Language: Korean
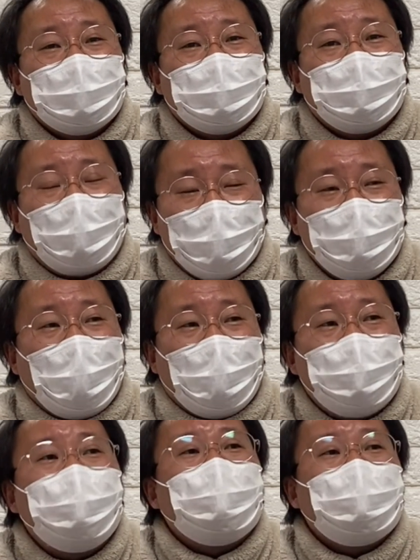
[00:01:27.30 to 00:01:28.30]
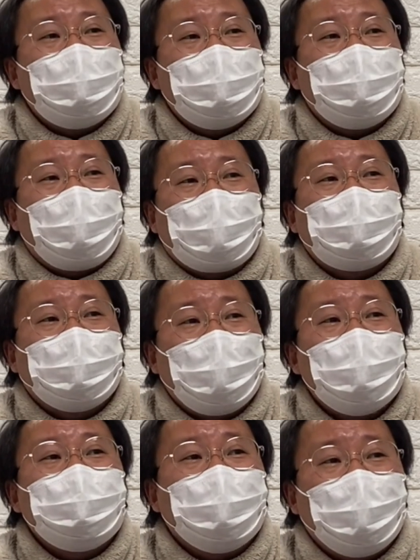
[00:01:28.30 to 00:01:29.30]
많이 아파봤기
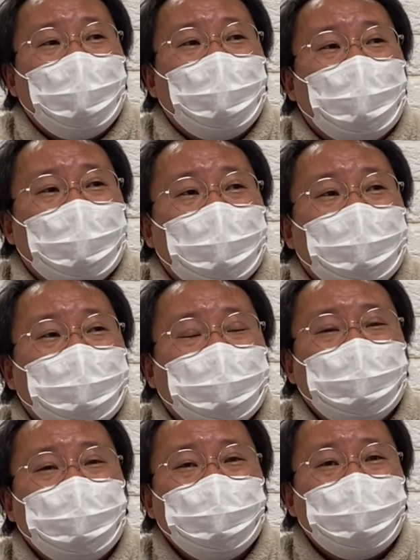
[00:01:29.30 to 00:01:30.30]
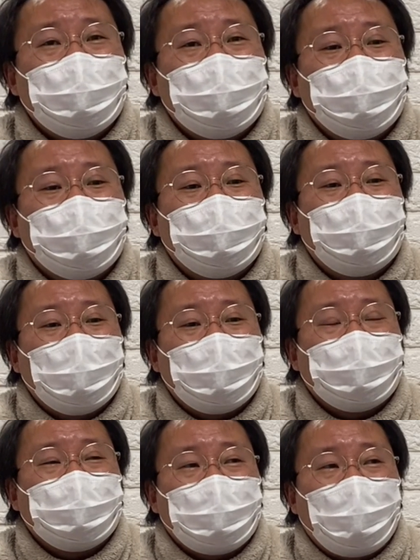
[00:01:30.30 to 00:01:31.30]
때문에 그 심정을
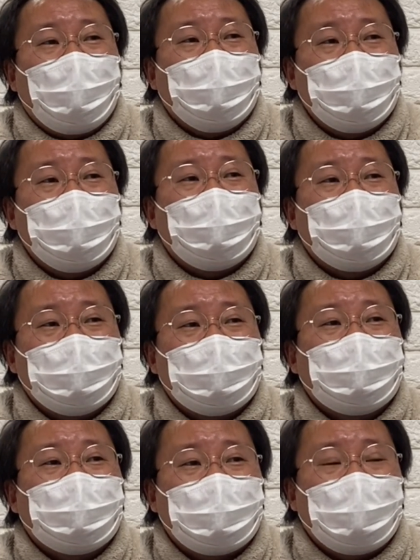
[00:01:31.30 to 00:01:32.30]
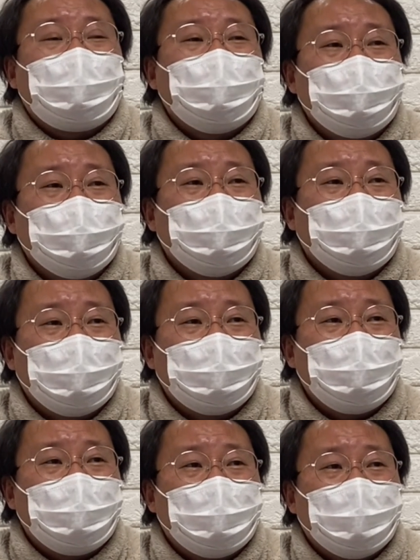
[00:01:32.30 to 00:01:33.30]
누구보다도 잘 알고 갔거든요.
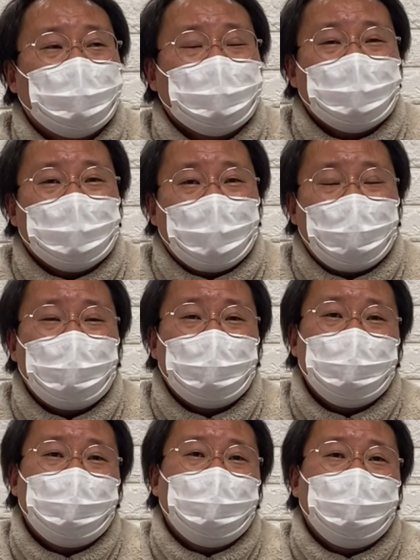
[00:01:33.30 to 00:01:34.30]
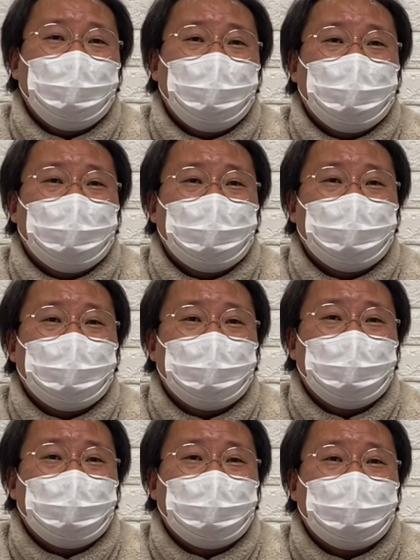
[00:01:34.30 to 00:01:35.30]
그래서 하나님이
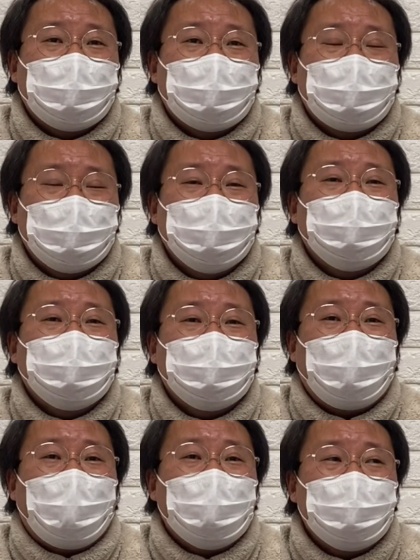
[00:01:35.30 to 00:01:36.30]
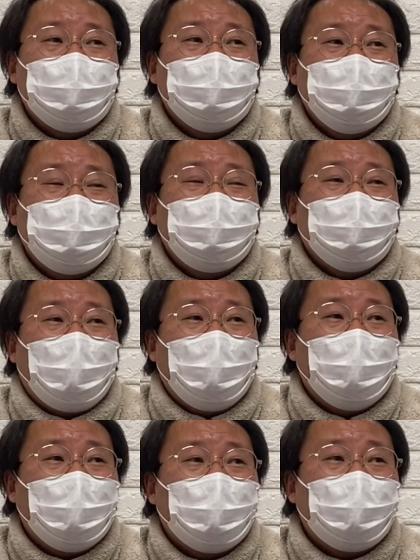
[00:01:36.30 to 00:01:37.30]
그 마음을 잊지
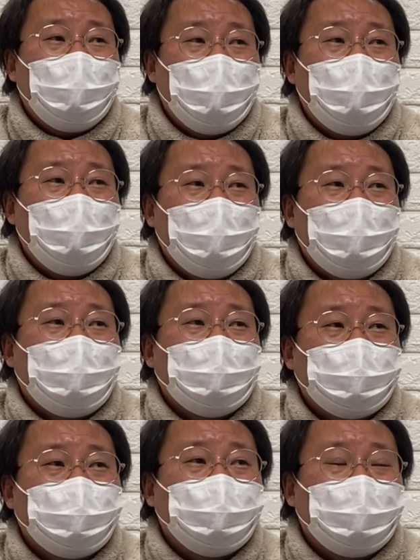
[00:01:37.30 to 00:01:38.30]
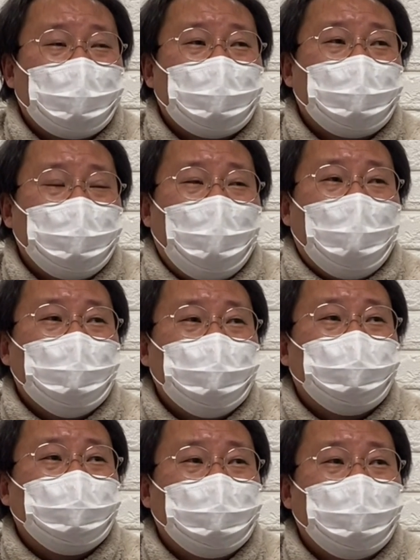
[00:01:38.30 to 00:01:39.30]
말라고 해가지고 이렇게 그런 마음을
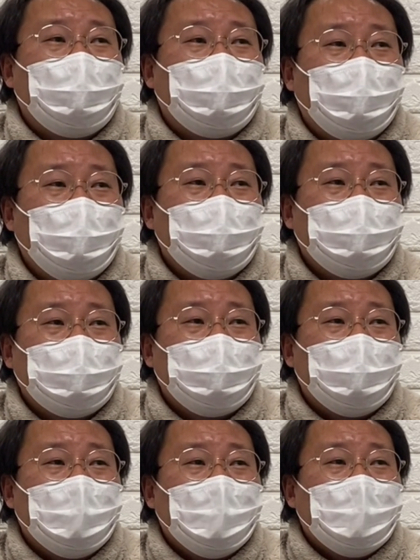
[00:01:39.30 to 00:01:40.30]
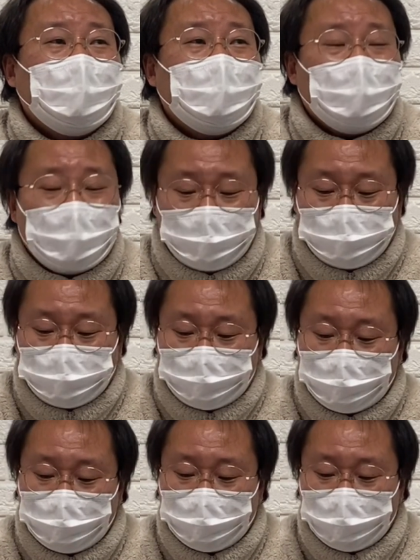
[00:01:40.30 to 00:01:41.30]
주신 것 같아요. 그래서
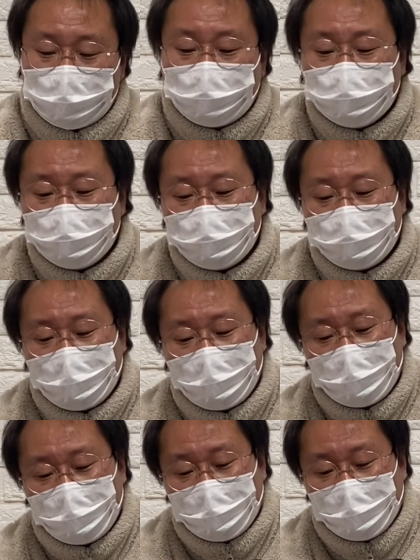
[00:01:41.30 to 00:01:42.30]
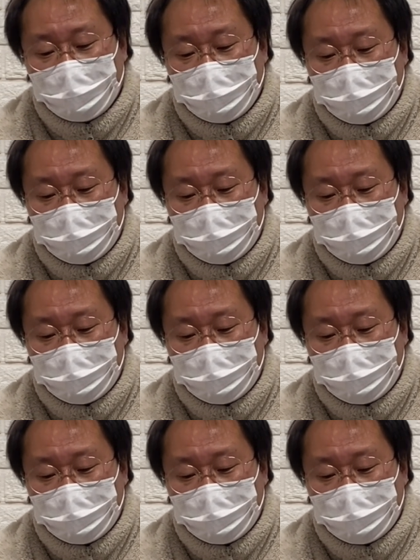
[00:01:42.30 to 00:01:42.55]
긍휼이